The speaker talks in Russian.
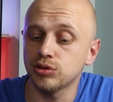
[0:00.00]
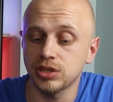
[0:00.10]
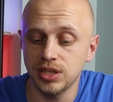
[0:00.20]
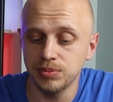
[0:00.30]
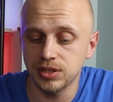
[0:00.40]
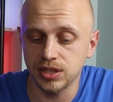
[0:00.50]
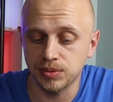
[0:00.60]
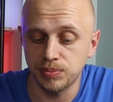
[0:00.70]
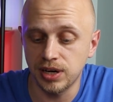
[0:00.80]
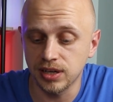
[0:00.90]

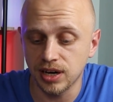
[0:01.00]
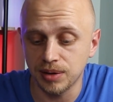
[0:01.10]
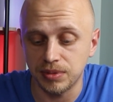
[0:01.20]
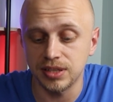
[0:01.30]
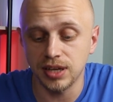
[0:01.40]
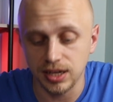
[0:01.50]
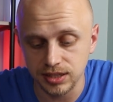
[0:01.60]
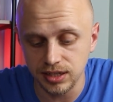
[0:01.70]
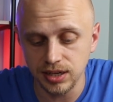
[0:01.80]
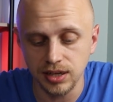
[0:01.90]
170 мг
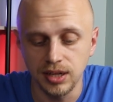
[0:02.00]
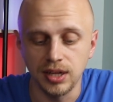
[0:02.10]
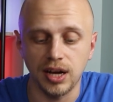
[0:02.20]
натрия,